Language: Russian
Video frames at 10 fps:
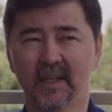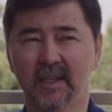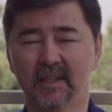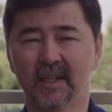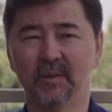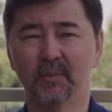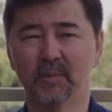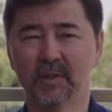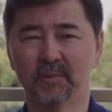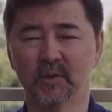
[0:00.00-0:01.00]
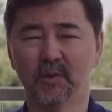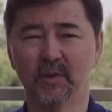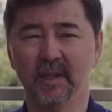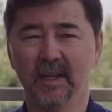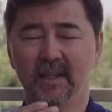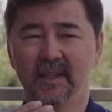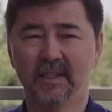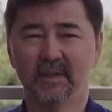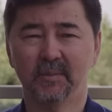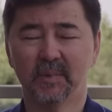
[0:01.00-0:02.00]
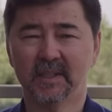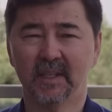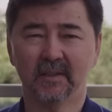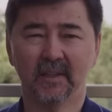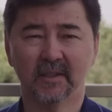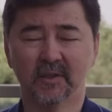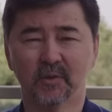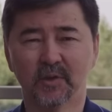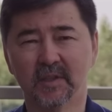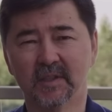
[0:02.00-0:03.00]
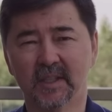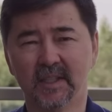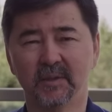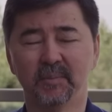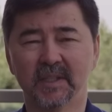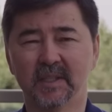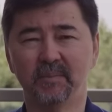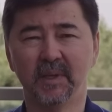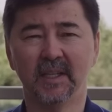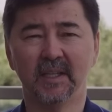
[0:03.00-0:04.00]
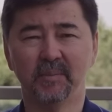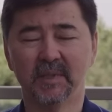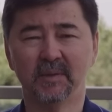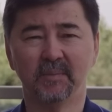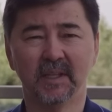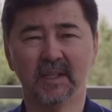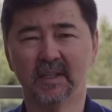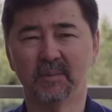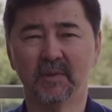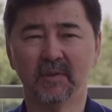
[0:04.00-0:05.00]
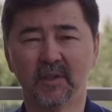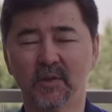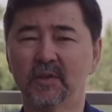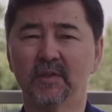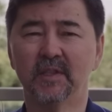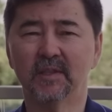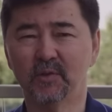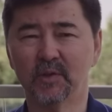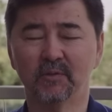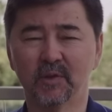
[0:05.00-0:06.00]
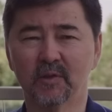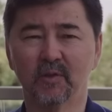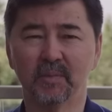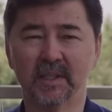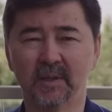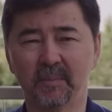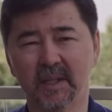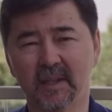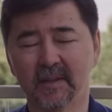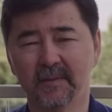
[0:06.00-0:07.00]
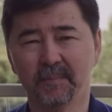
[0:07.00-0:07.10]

так, таким образом, что я себе поставил долгосрочные цели и постепенно, постепенно к ним двигаюсь. Здесь ключевое слово «постепенно».